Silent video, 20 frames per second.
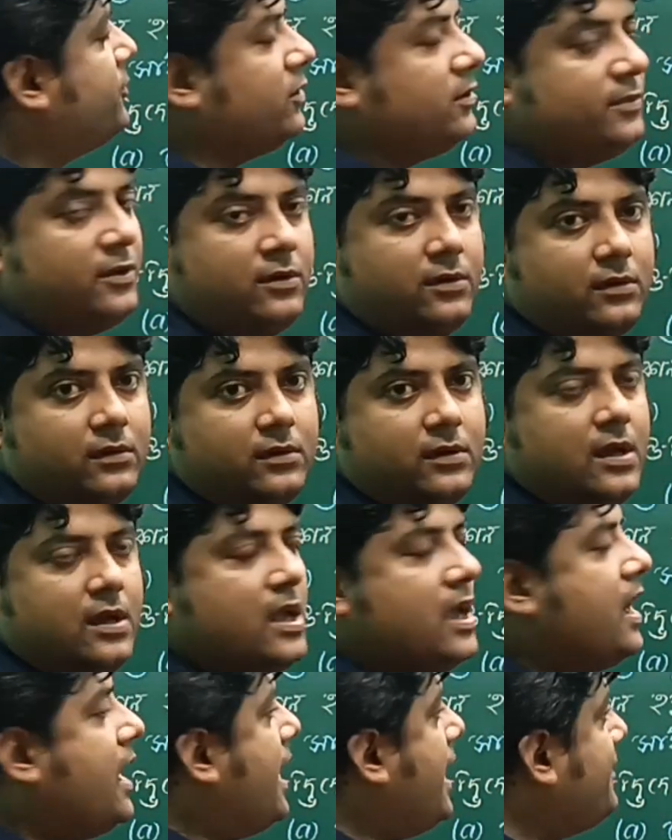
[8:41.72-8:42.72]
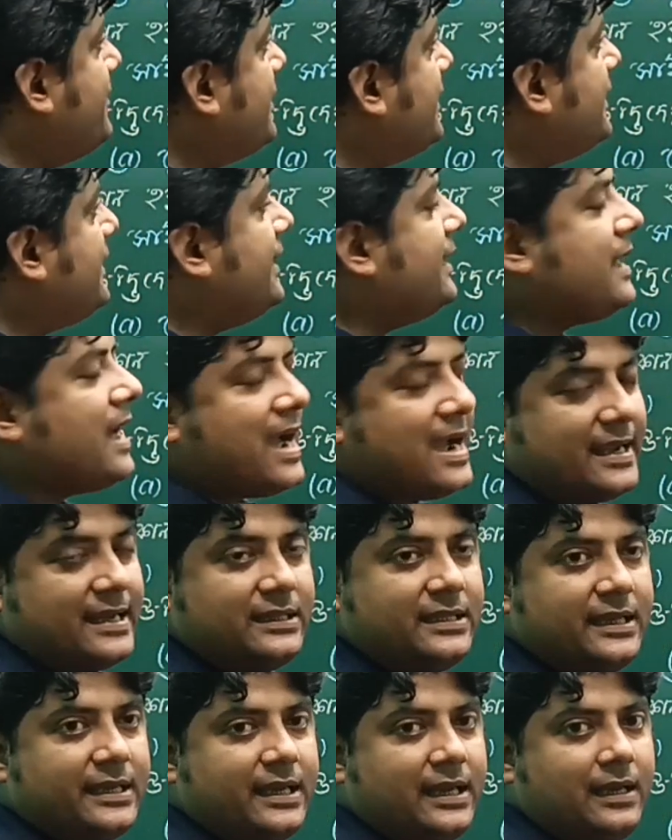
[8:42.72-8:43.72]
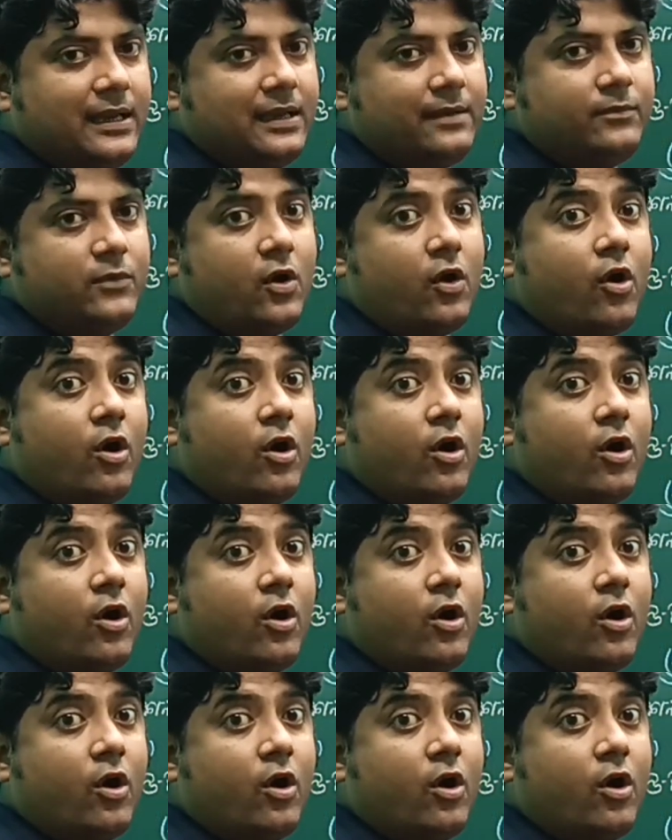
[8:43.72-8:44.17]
পরিবহন আমরা এর আগে দেখে এলাম